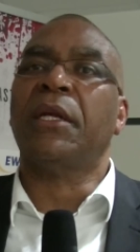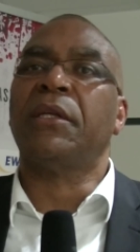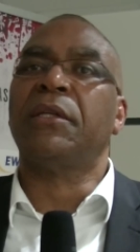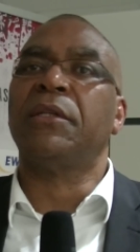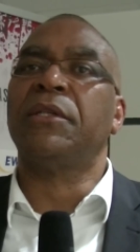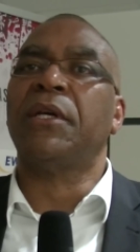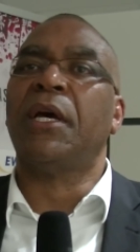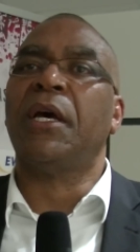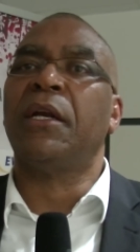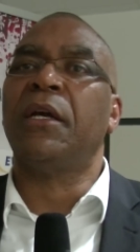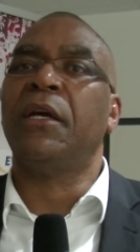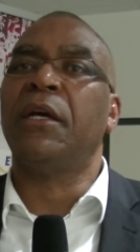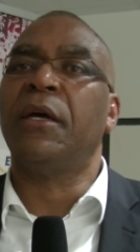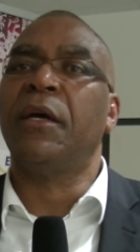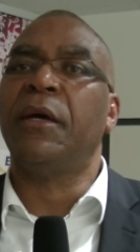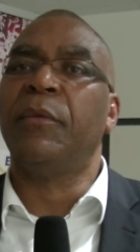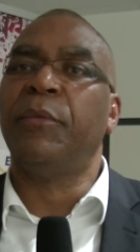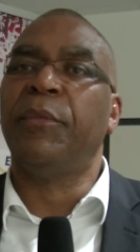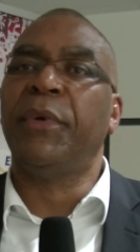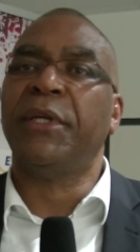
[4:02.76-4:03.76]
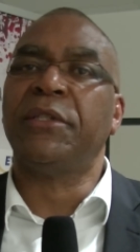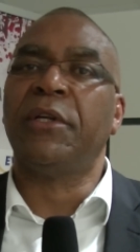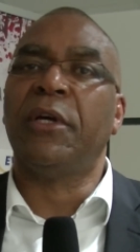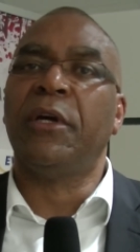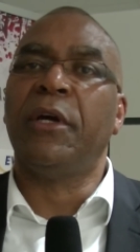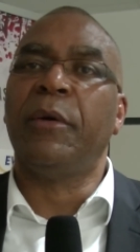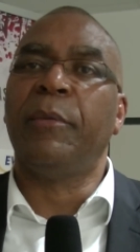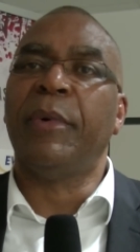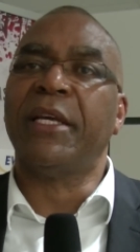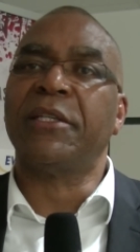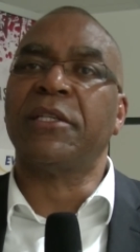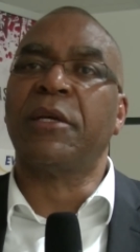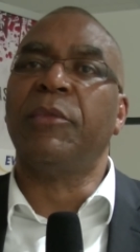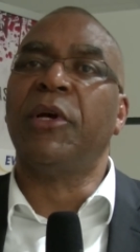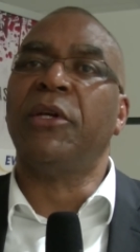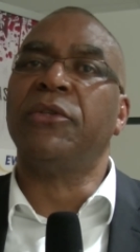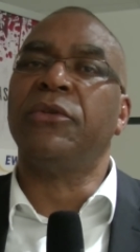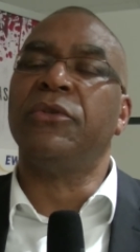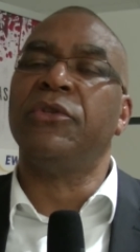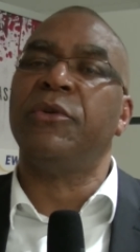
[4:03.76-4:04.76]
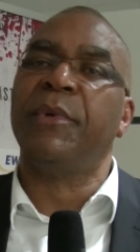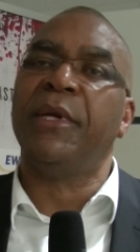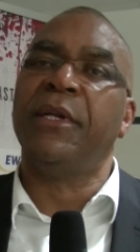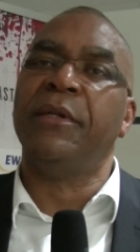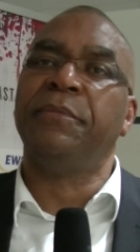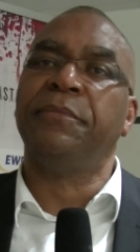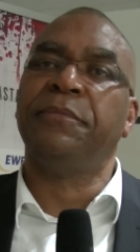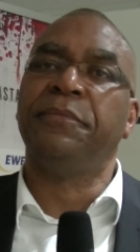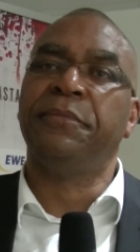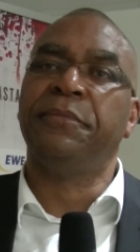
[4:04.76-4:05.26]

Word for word: nächstes Jahr besser Basketball zu spielen.